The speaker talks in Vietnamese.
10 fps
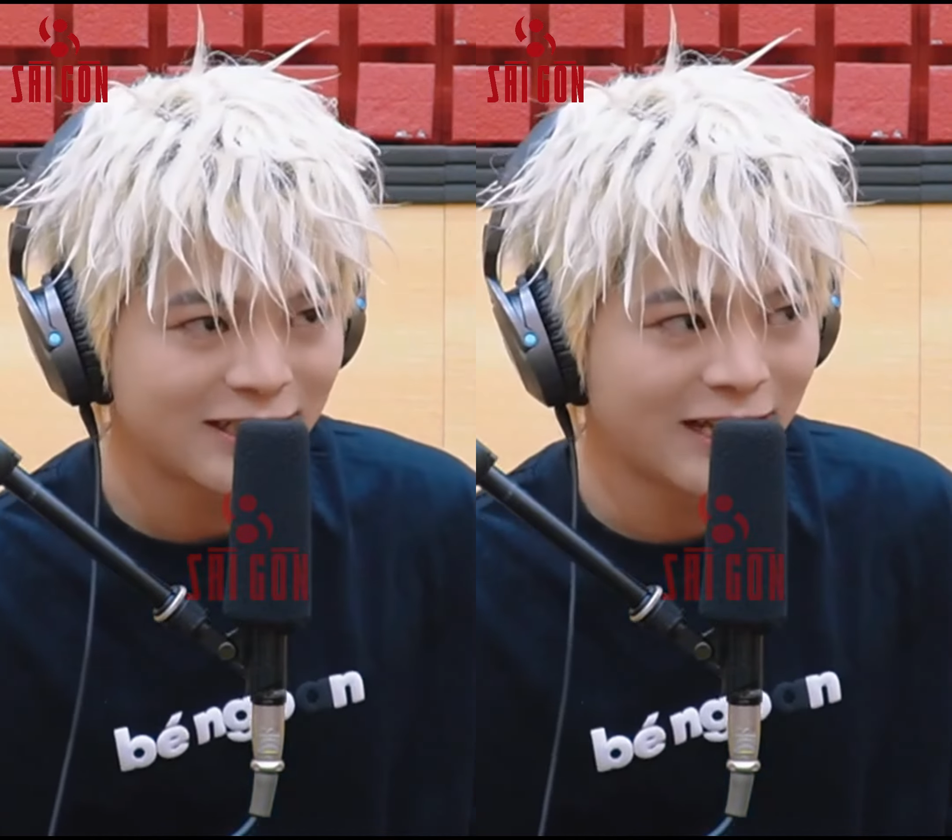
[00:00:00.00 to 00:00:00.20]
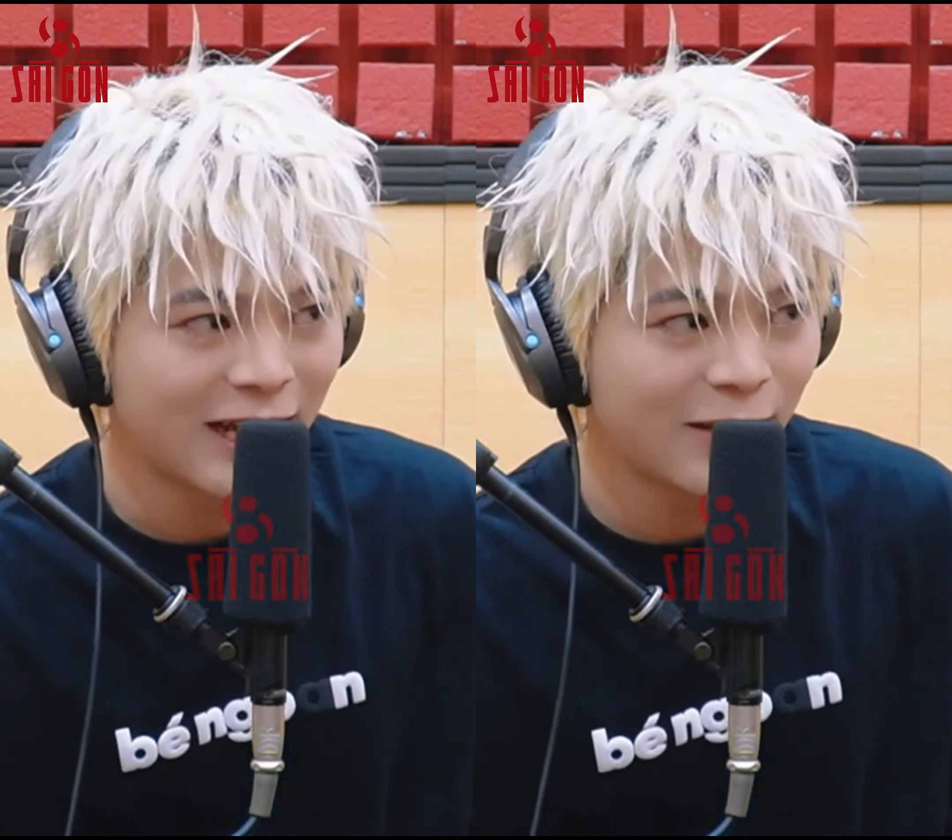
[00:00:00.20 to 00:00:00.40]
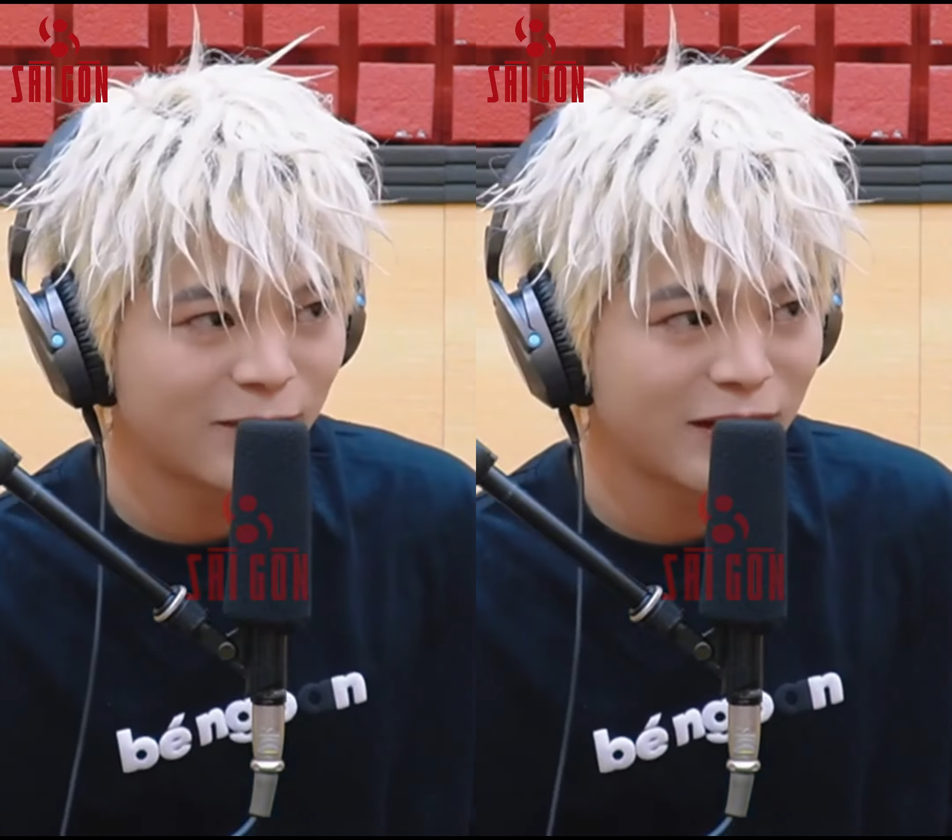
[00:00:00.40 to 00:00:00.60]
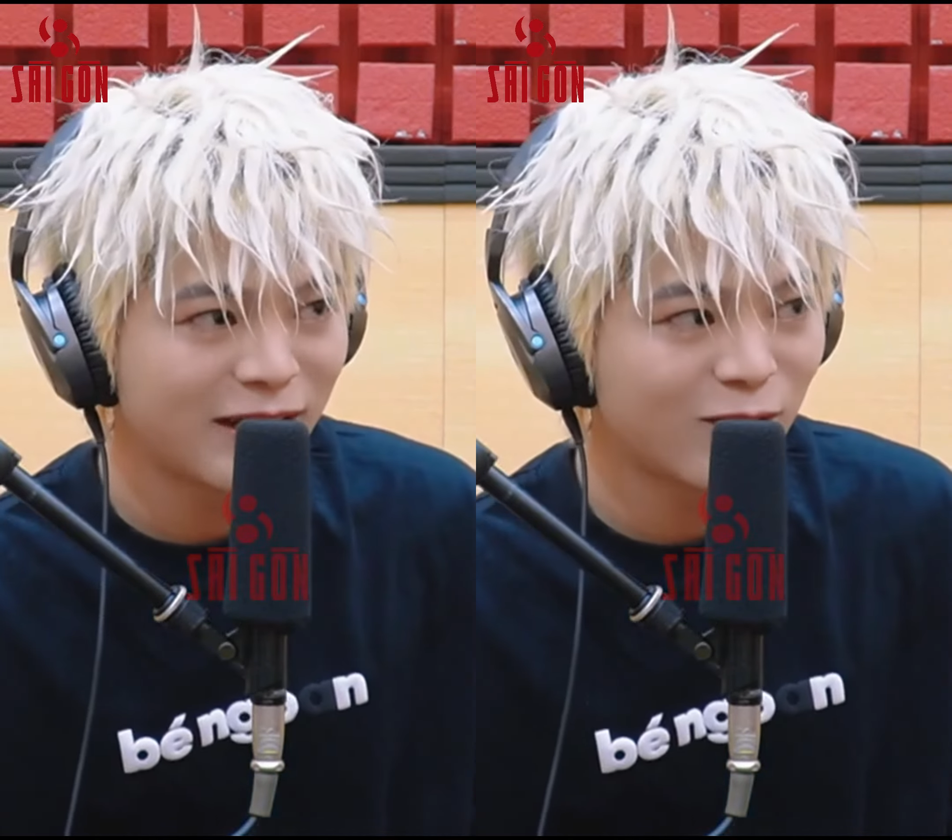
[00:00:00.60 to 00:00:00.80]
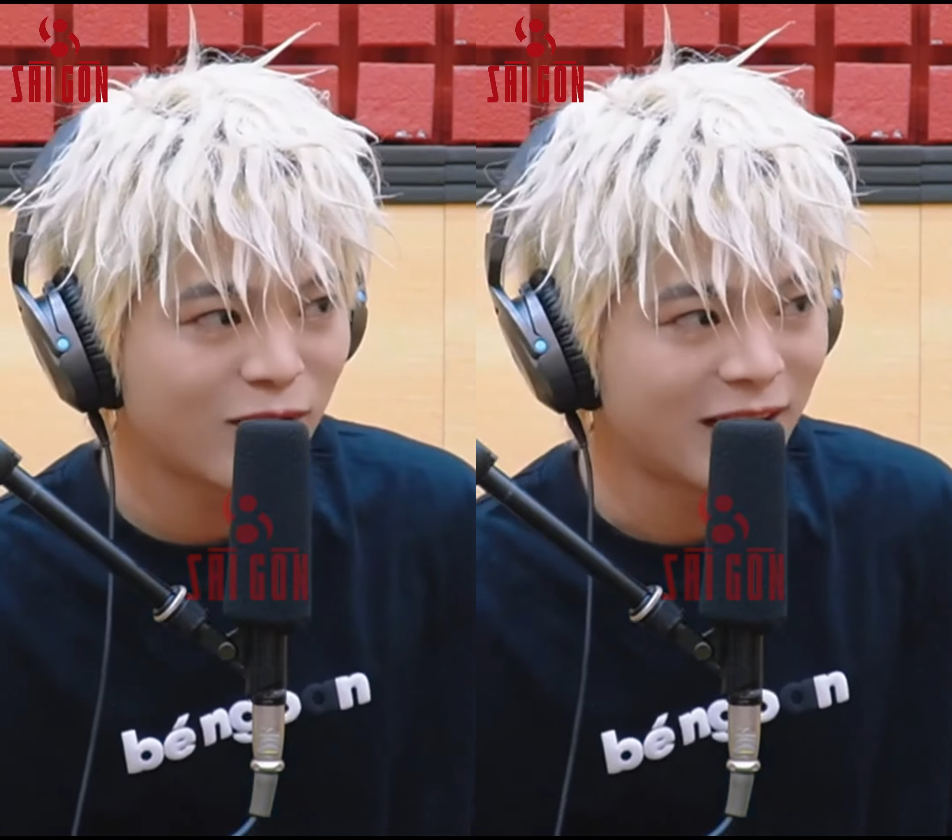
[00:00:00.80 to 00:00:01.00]
thì em
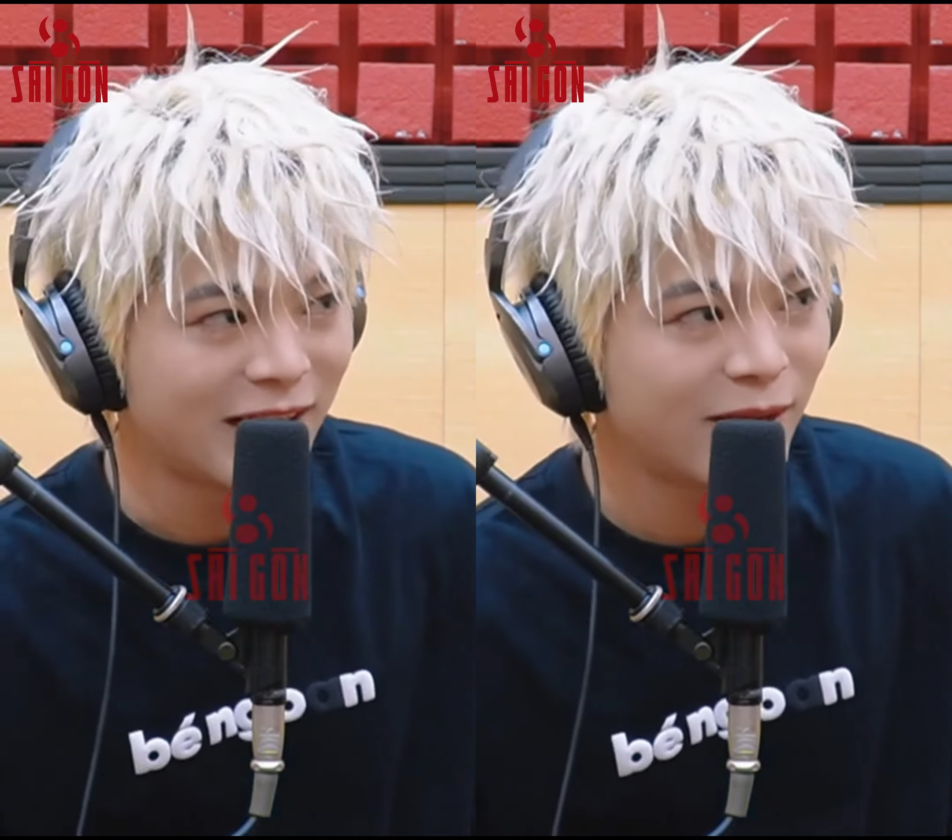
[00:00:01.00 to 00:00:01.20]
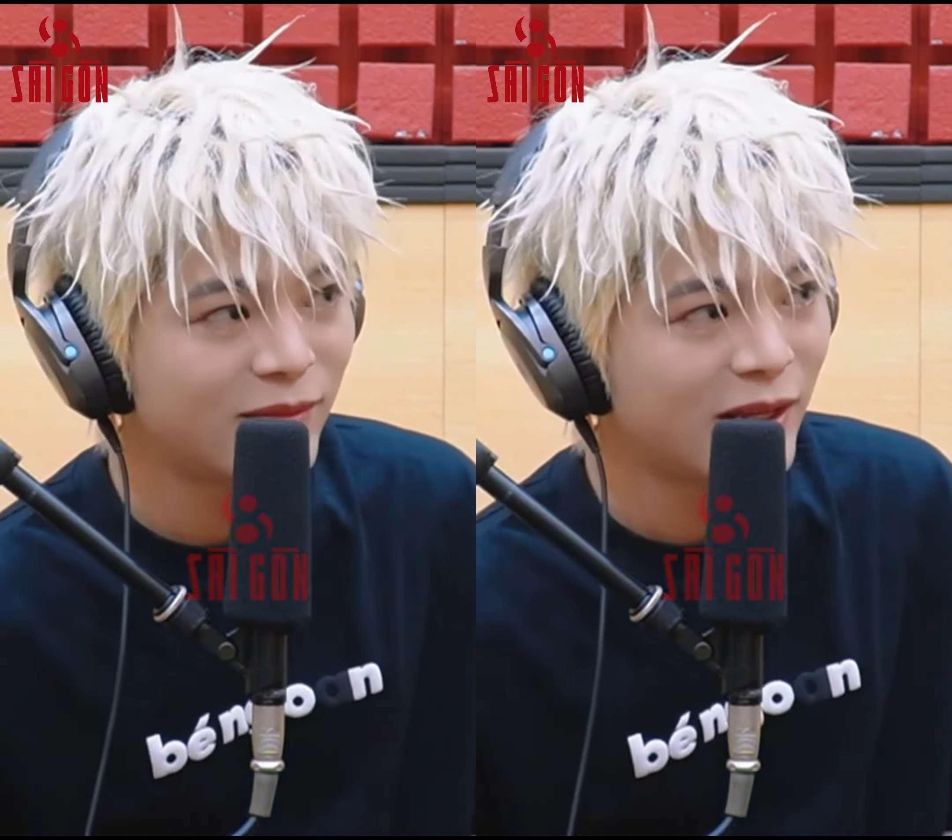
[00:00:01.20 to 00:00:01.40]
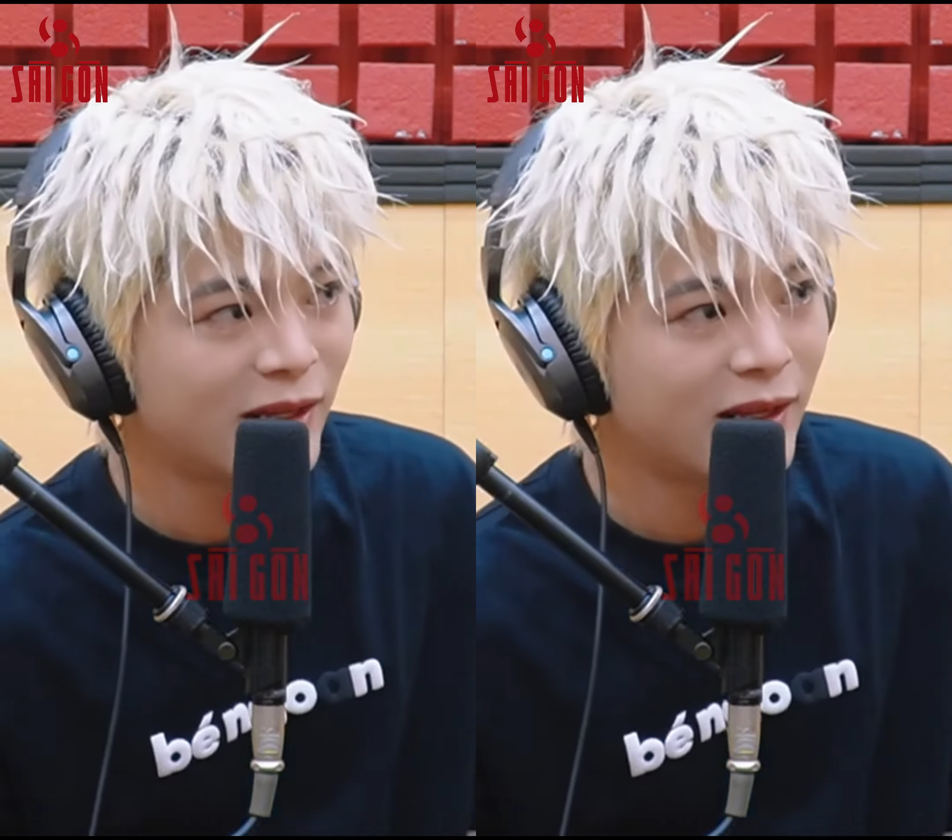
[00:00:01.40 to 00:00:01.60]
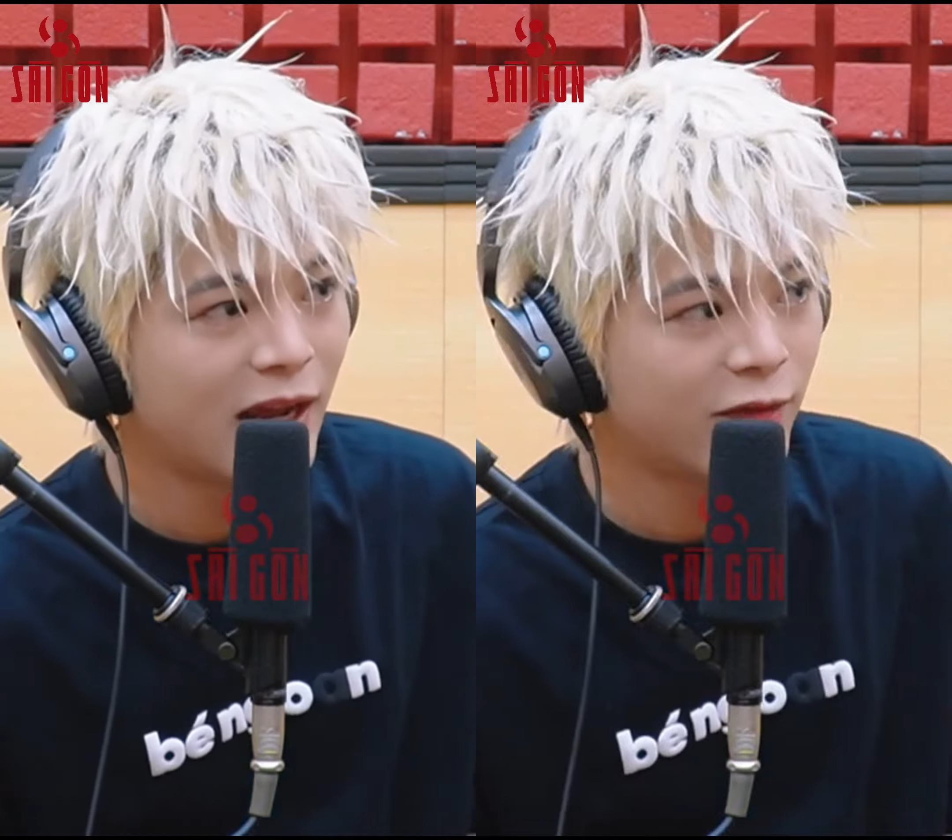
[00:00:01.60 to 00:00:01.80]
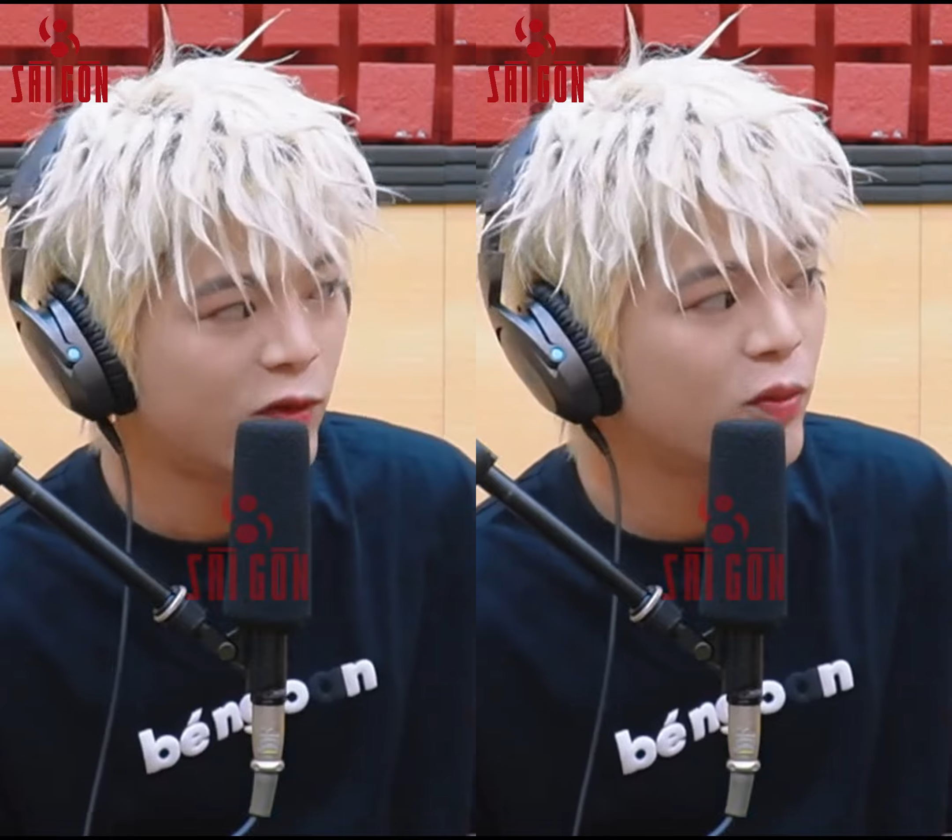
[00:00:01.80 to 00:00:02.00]
nghe câu này em thấy
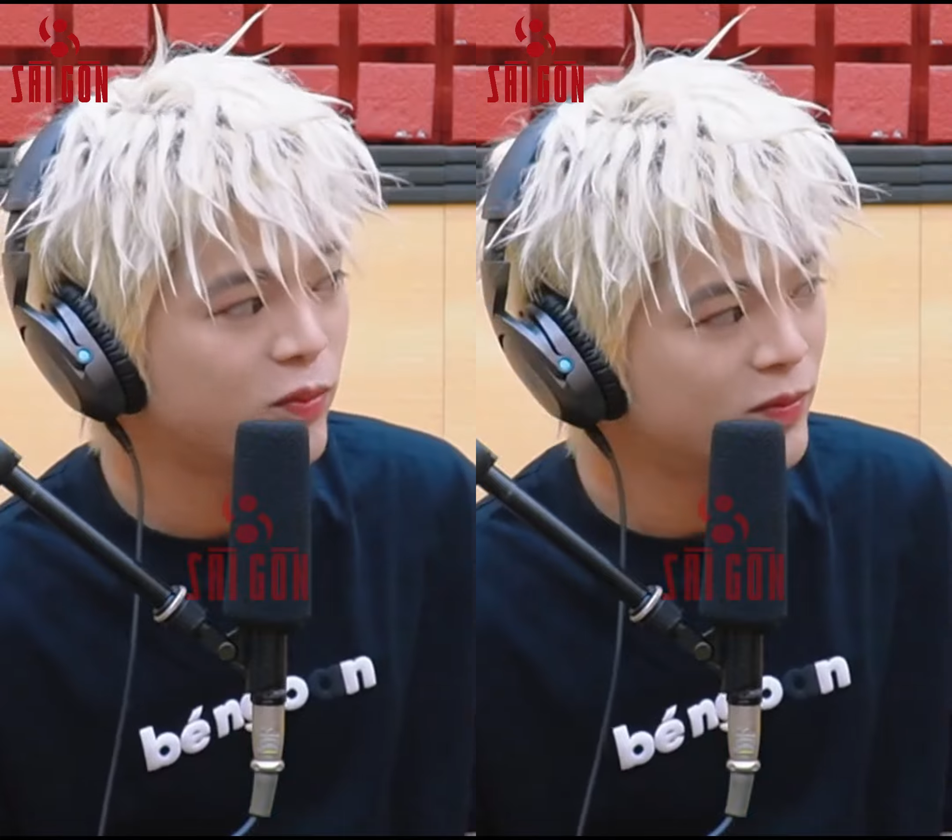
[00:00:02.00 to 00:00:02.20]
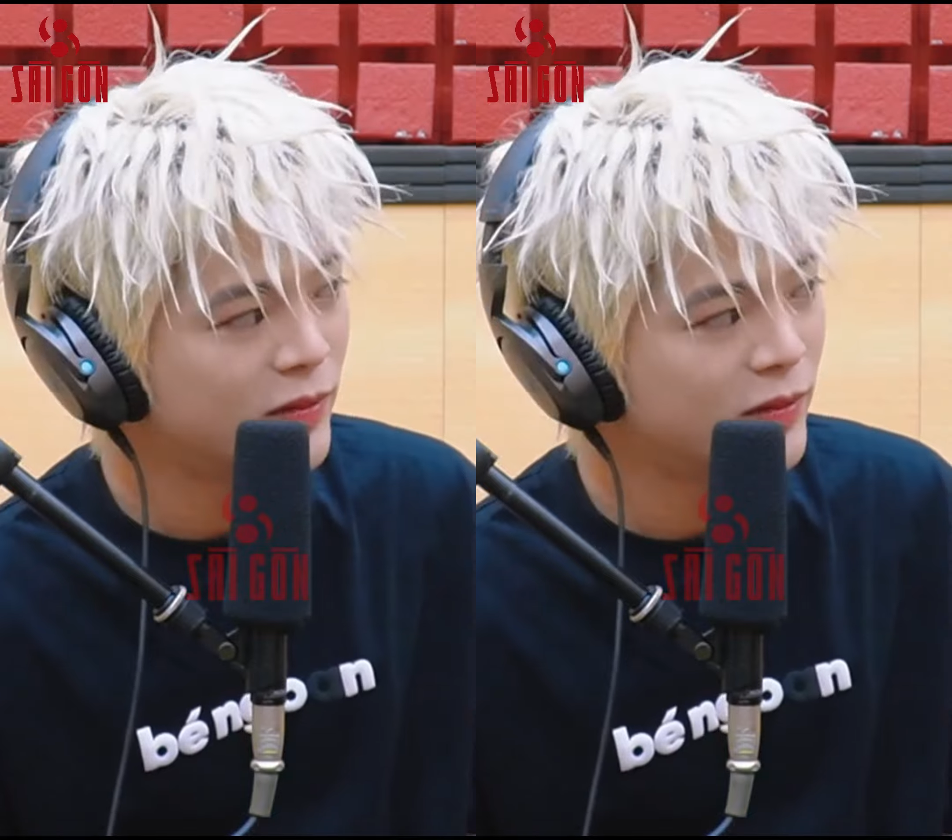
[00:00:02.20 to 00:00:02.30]
hạnh phúc.